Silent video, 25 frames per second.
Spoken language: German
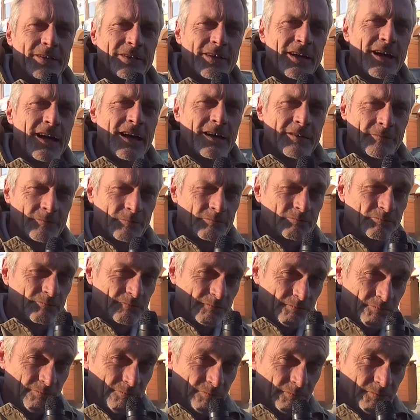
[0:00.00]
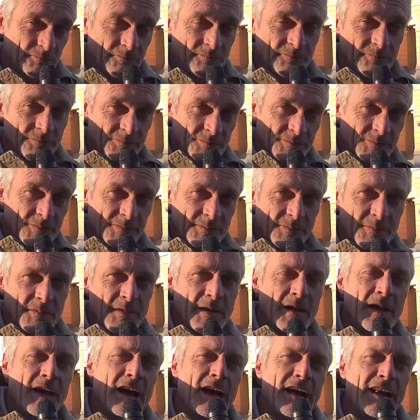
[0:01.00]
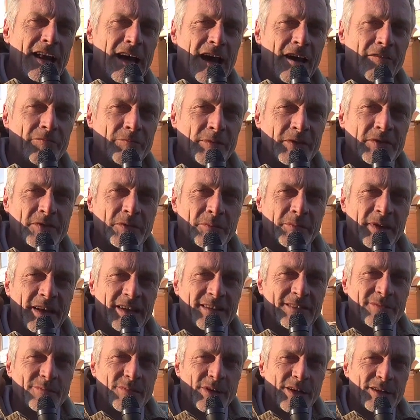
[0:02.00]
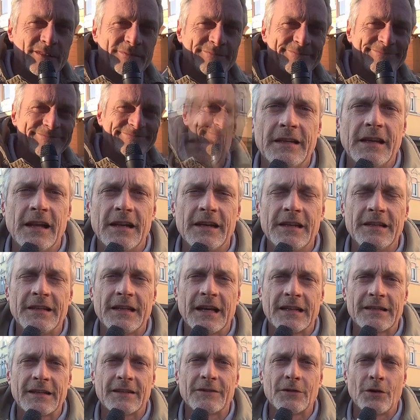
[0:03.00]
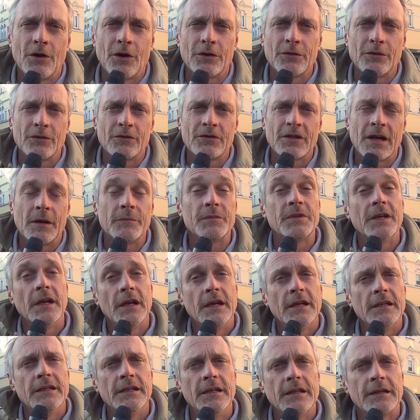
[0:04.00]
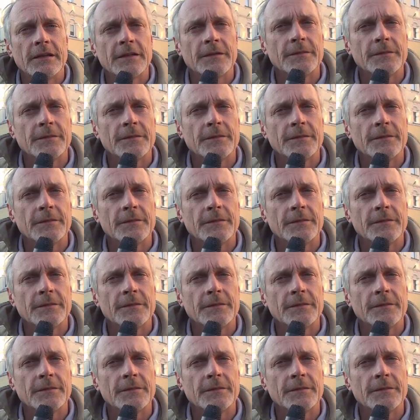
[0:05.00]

sagen Alaf bis zum nächsten Mal. Sicherlich hat das Ordnungsamt hier